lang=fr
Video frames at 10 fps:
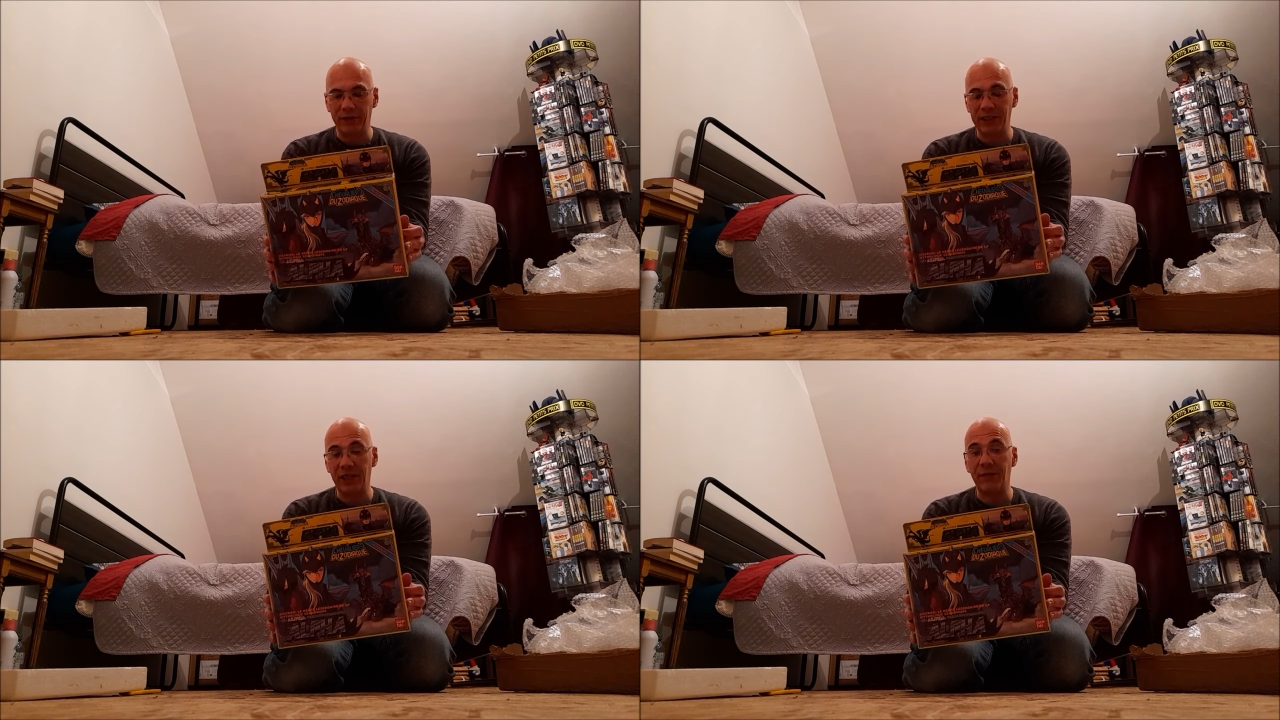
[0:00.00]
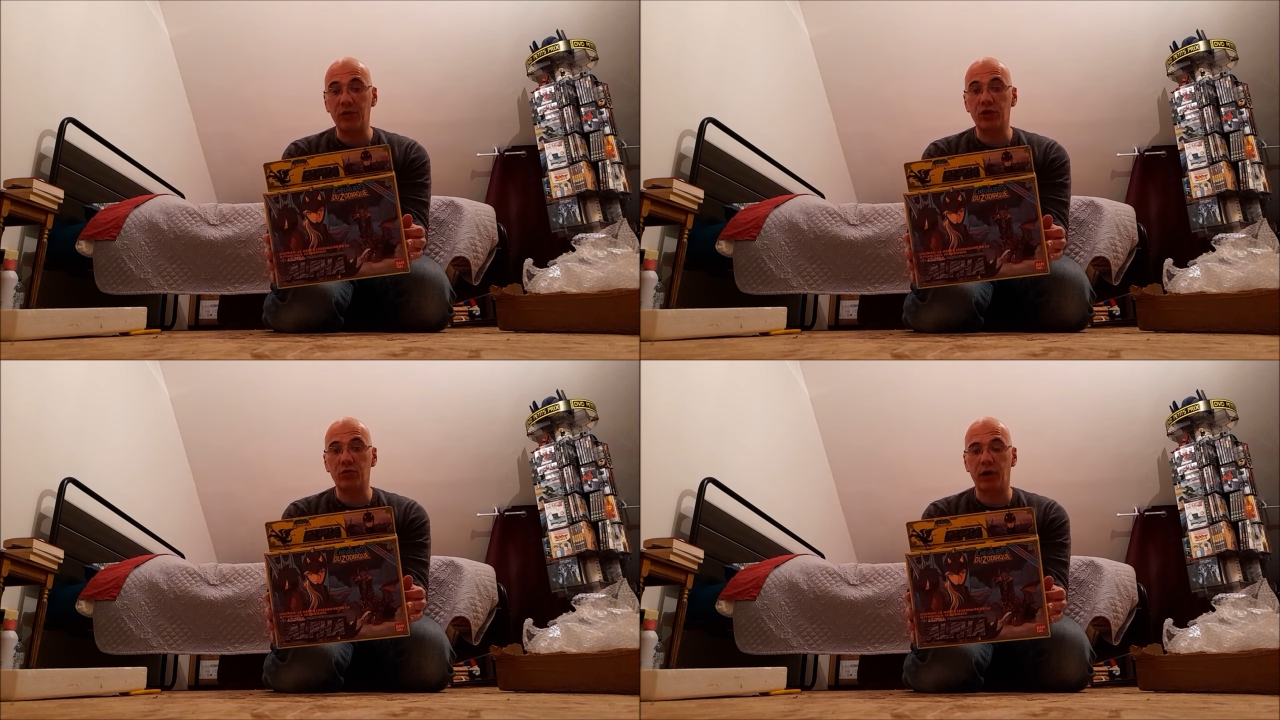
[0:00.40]
si j'avais le
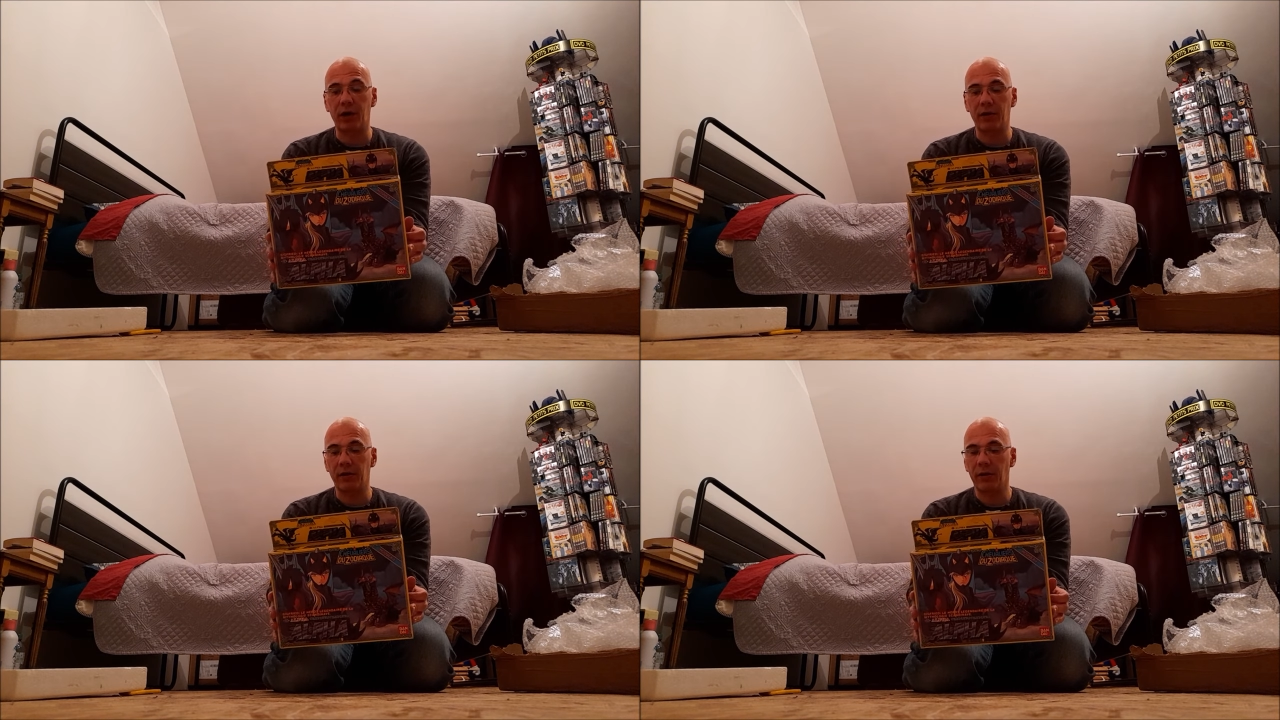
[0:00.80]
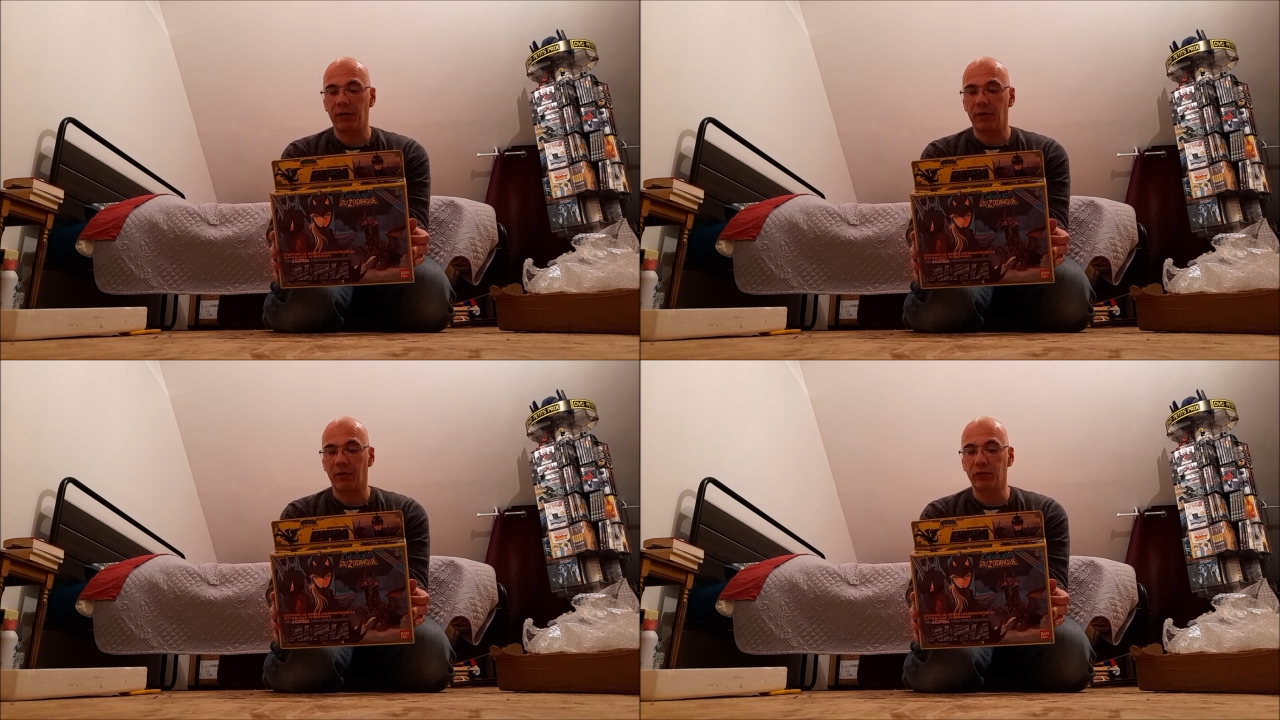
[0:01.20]
choix
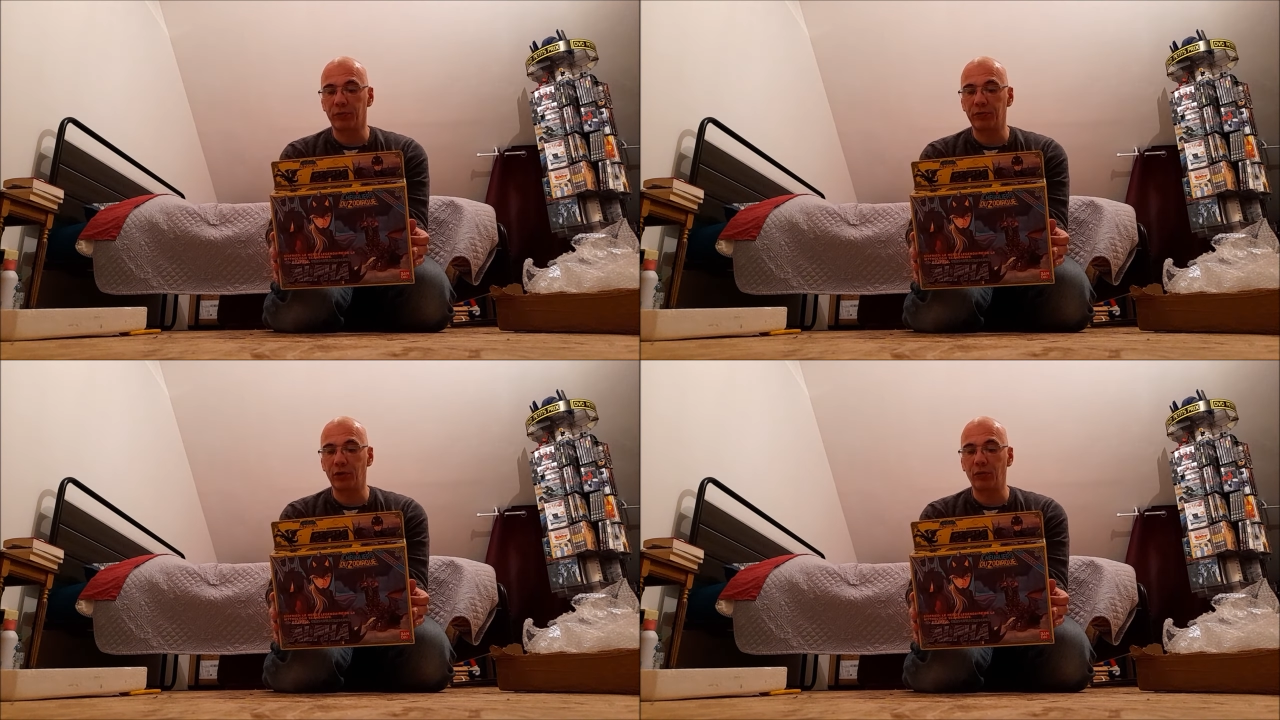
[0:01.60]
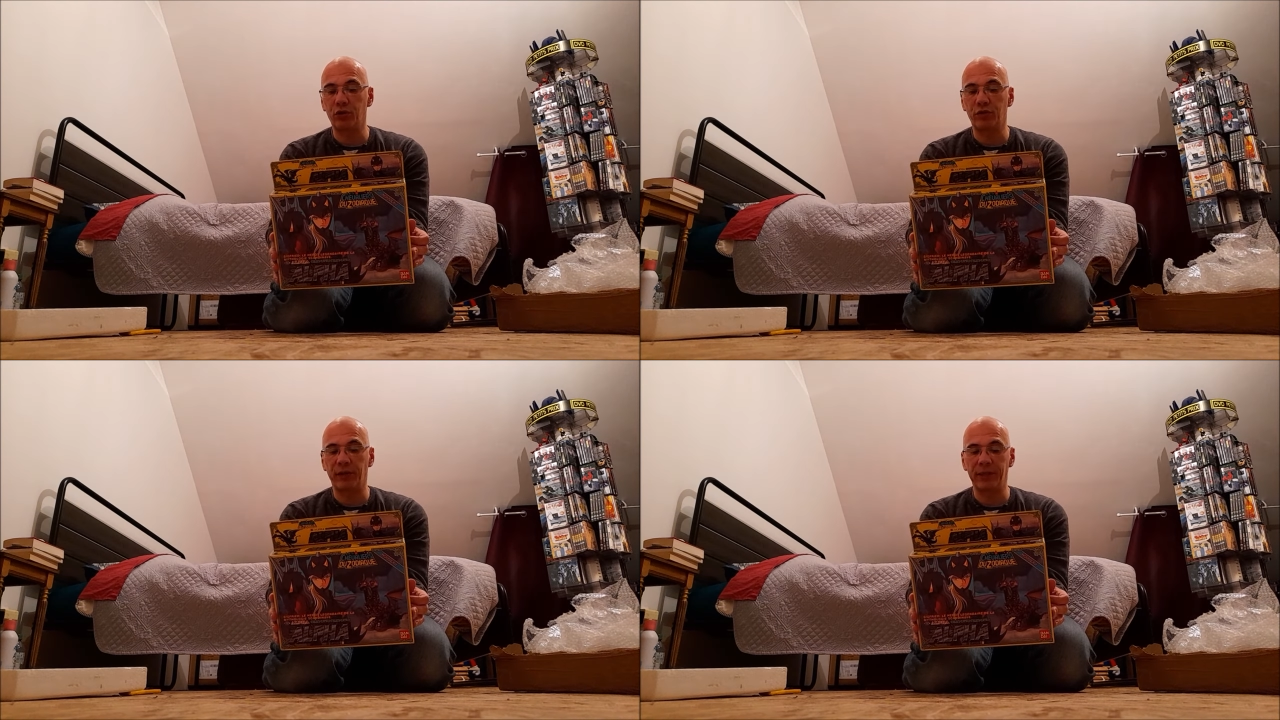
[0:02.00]
entre plusieurs autres
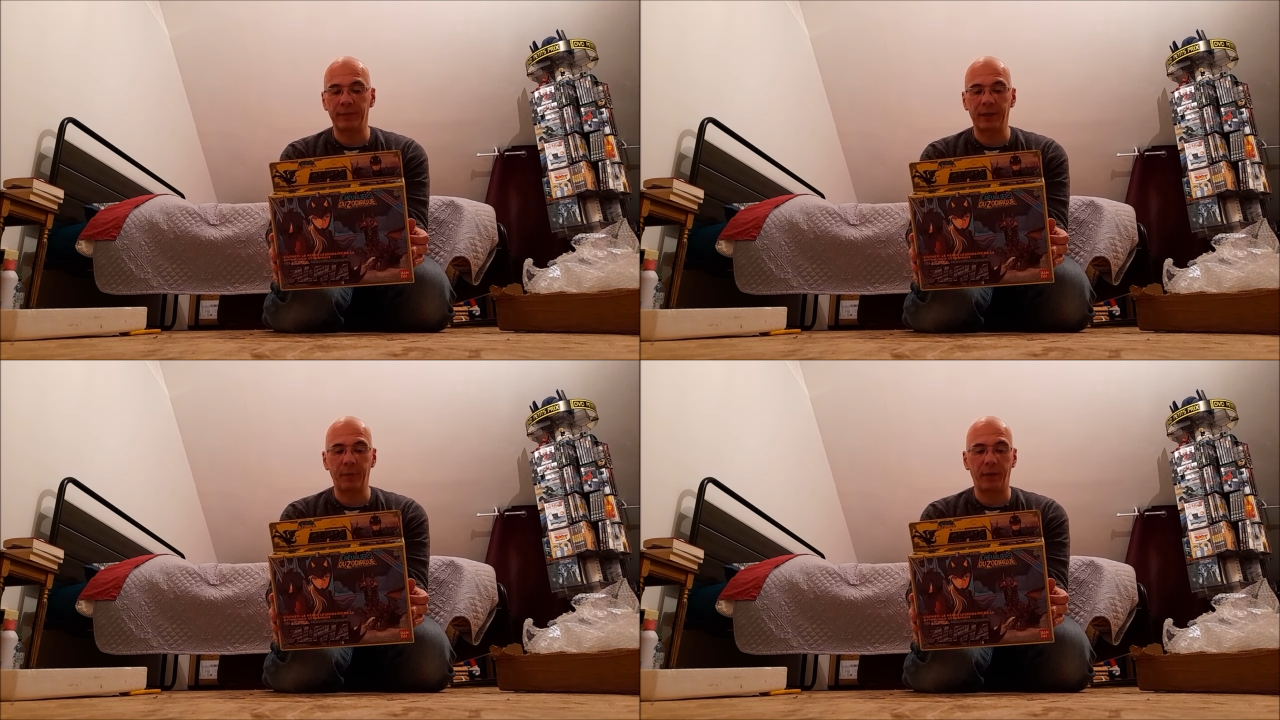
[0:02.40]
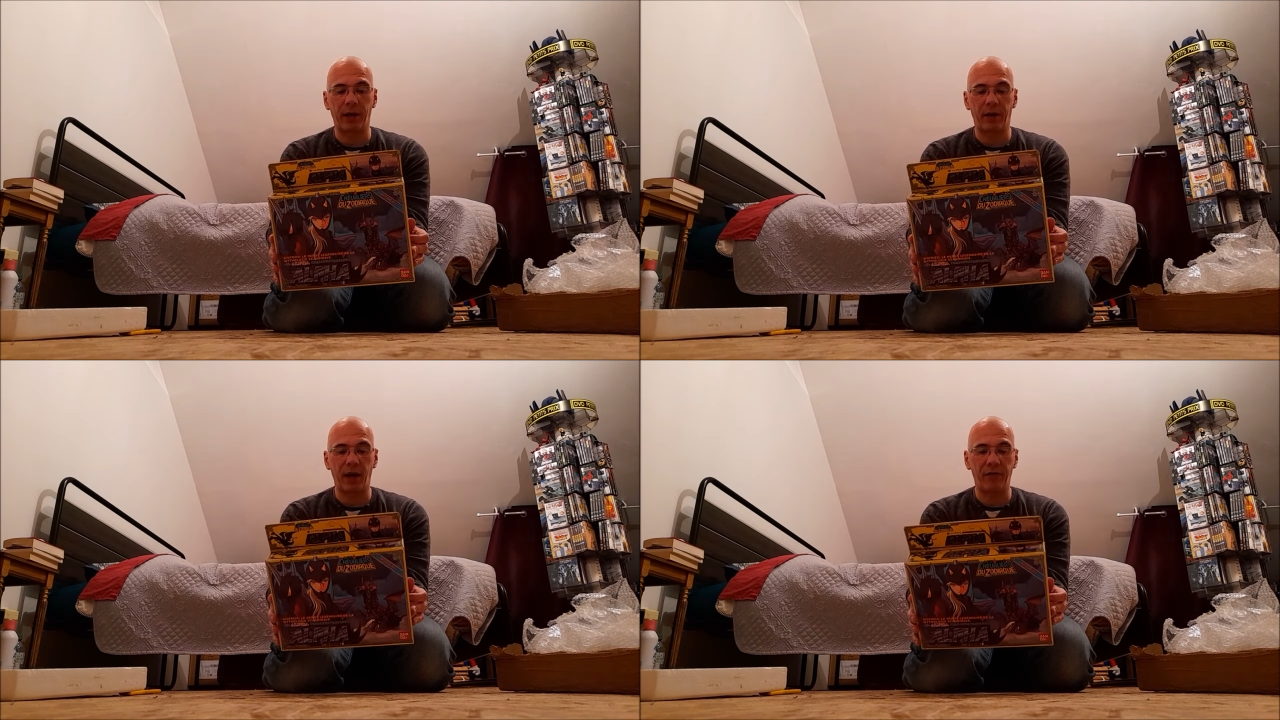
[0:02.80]
chevaliers, c'est peut-être
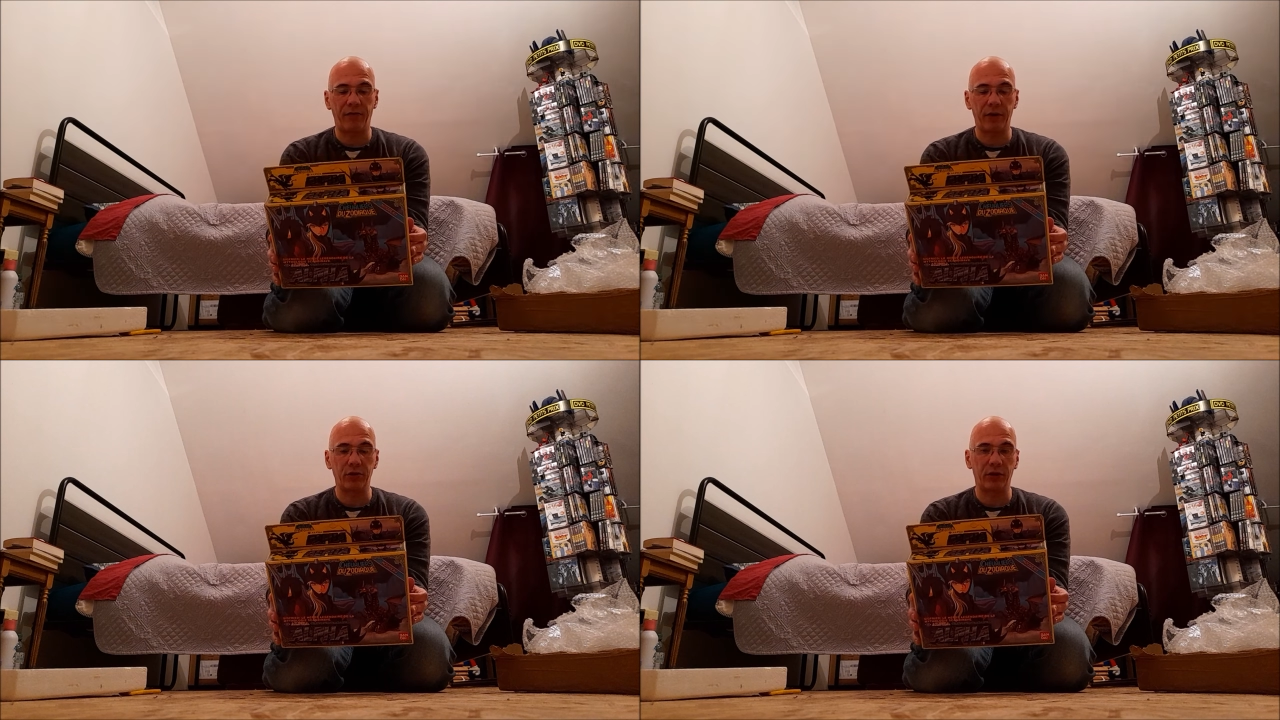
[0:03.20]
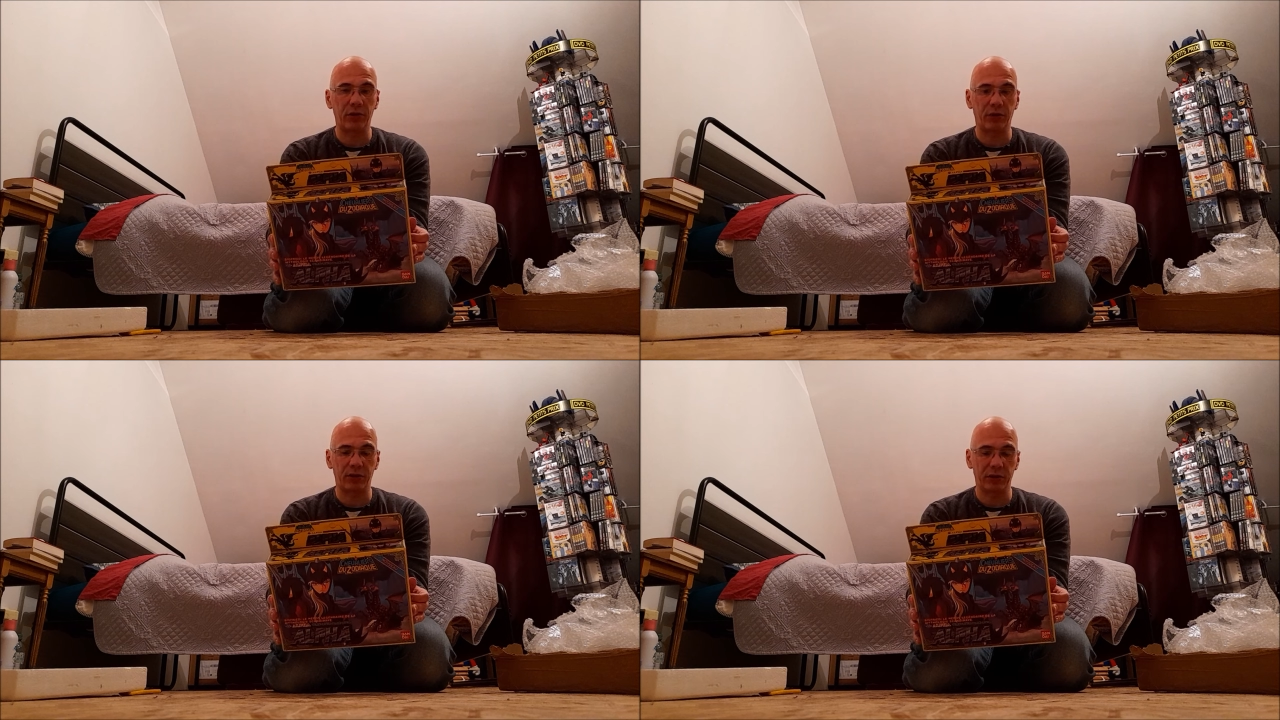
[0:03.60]
pas Alpha que j'aurais
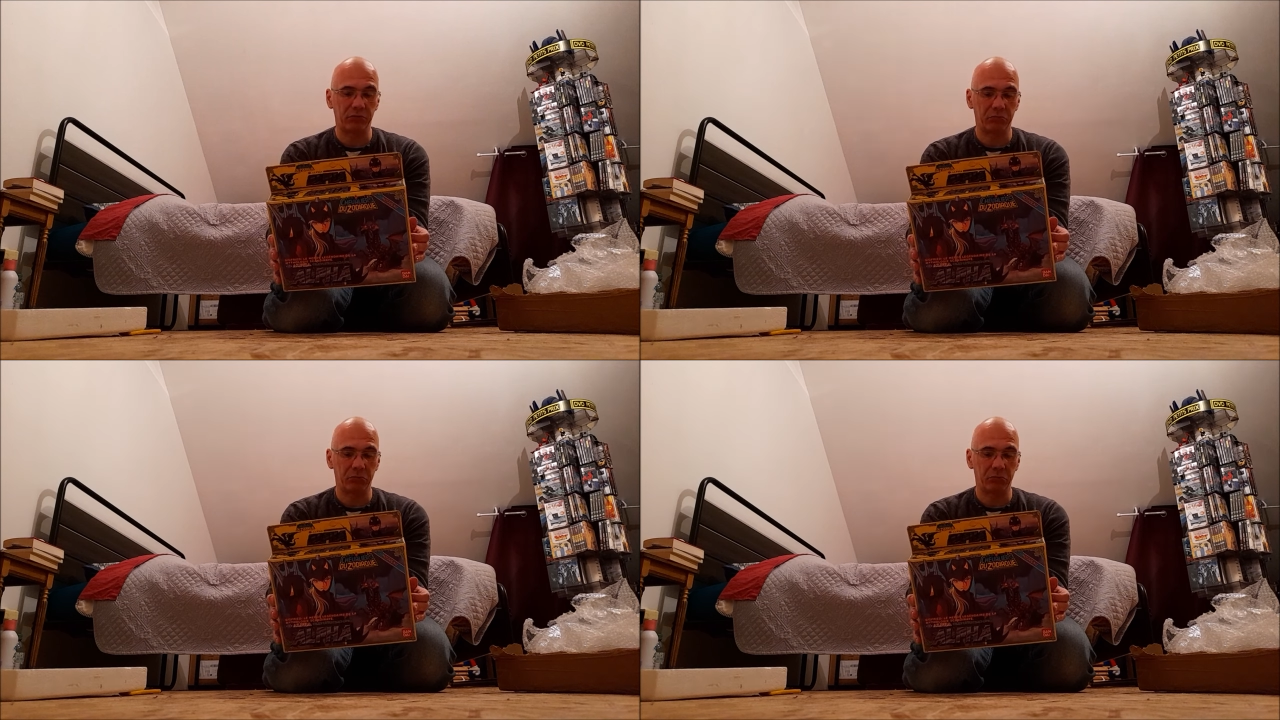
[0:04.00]
choisi,